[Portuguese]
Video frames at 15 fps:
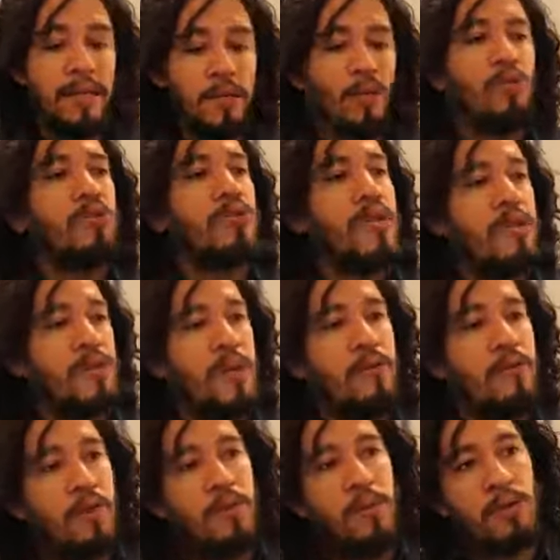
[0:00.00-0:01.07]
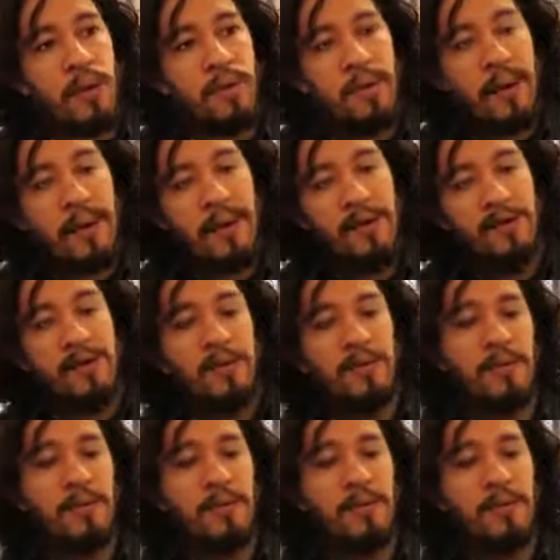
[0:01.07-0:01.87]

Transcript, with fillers: todos eles têm a ver com o meu trabalho.